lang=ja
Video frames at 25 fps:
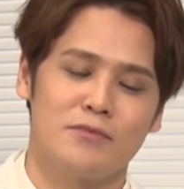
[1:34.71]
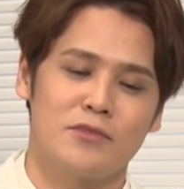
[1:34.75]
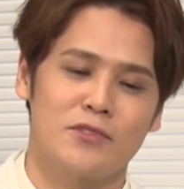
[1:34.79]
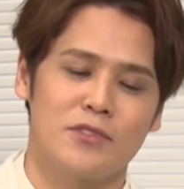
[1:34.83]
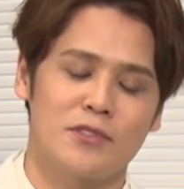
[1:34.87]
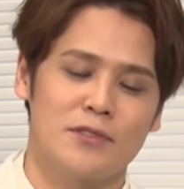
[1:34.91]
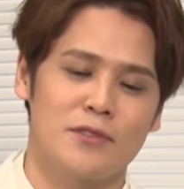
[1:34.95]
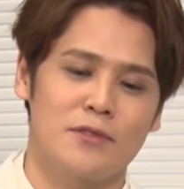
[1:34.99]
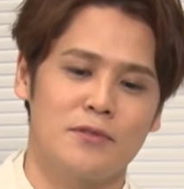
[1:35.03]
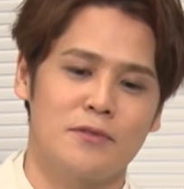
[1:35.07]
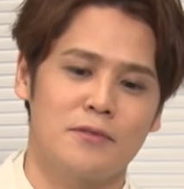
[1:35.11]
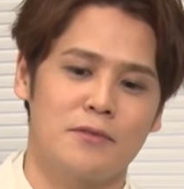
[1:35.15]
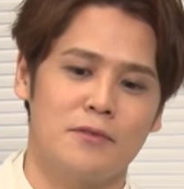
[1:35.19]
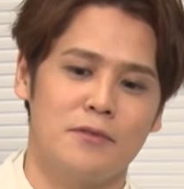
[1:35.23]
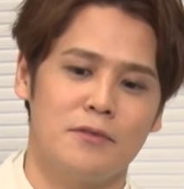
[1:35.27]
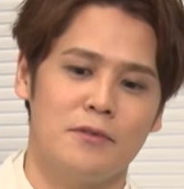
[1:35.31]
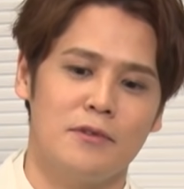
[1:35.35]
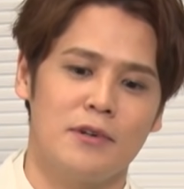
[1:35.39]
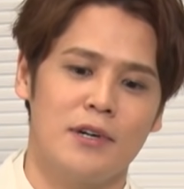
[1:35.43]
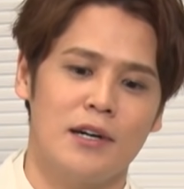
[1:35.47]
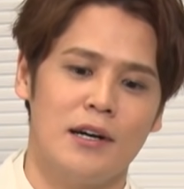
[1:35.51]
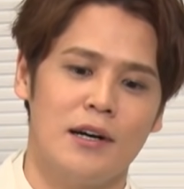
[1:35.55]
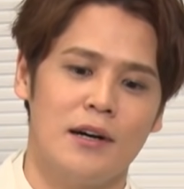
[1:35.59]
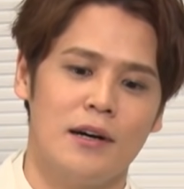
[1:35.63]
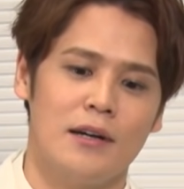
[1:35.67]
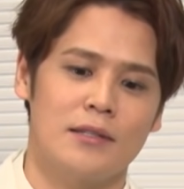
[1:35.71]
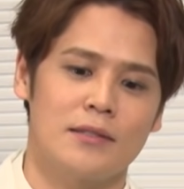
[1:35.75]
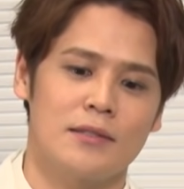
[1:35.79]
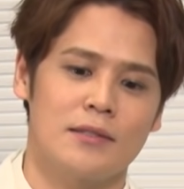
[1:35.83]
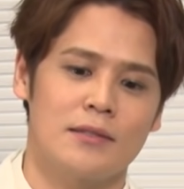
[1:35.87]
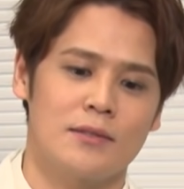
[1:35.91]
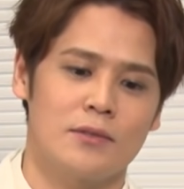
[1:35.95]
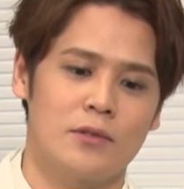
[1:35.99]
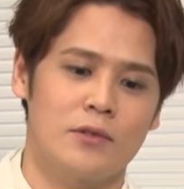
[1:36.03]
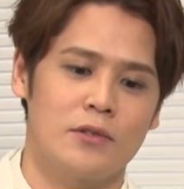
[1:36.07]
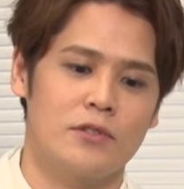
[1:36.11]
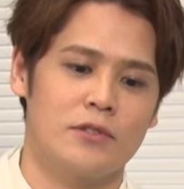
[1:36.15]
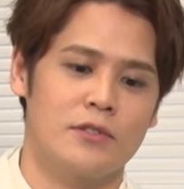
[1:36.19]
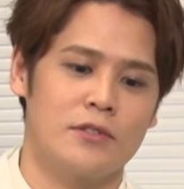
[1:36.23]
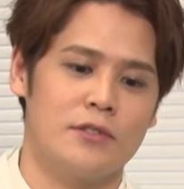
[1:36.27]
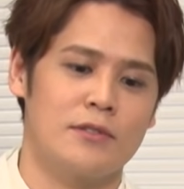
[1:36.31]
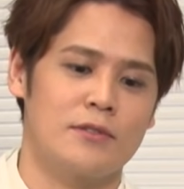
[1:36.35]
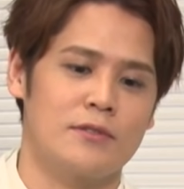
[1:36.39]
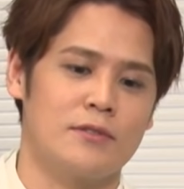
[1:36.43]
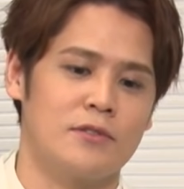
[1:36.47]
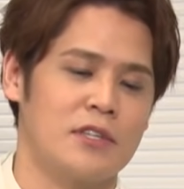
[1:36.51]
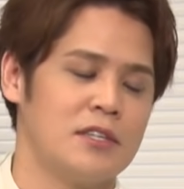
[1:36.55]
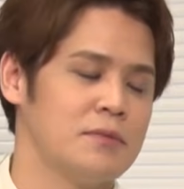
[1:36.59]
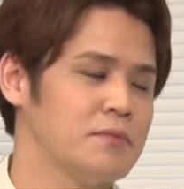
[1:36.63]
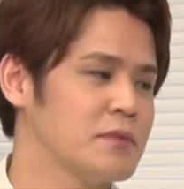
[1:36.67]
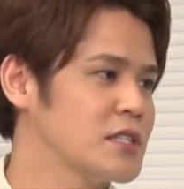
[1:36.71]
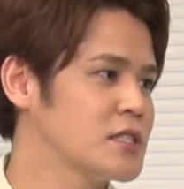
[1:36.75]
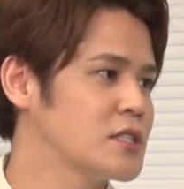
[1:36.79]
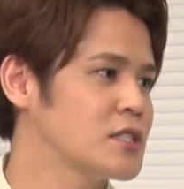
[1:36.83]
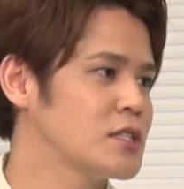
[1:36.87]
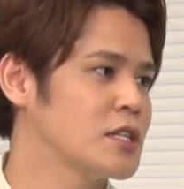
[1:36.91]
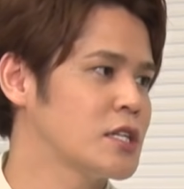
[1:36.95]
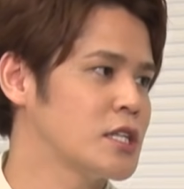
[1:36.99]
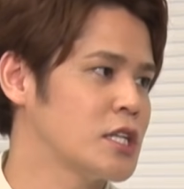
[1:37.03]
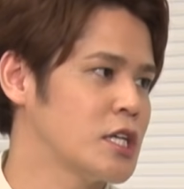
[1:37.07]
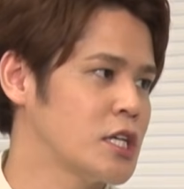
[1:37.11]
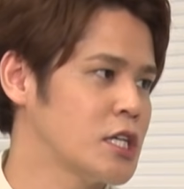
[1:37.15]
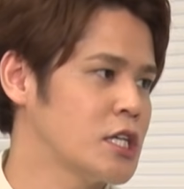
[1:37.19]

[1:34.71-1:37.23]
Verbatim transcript: そこがすごくグッときましたね。